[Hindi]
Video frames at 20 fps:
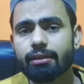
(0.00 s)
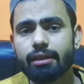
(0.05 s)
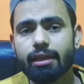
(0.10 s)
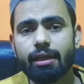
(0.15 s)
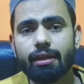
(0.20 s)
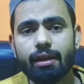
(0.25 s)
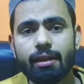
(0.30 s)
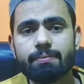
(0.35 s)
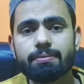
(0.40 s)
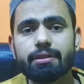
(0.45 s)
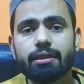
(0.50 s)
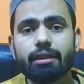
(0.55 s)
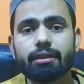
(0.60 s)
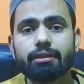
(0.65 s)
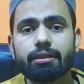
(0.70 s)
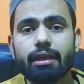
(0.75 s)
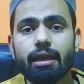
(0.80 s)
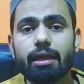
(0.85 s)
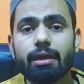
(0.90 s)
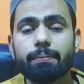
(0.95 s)
घंटा आराम से
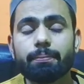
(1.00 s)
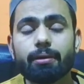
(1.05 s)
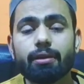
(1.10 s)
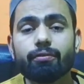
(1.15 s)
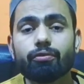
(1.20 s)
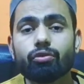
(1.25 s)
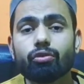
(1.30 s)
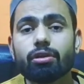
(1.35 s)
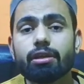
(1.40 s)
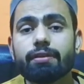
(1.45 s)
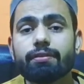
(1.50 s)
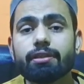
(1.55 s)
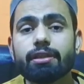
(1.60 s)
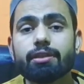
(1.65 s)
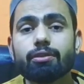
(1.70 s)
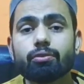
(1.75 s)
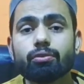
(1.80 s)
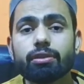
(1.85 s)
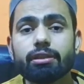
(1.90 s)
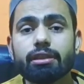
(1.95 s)
लगता है पर उन्होंने ये
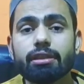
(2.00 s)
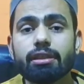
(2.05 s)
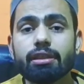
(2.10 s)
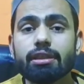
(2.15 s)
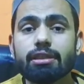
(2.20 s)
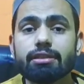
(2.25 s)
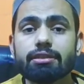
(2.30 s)
दूरी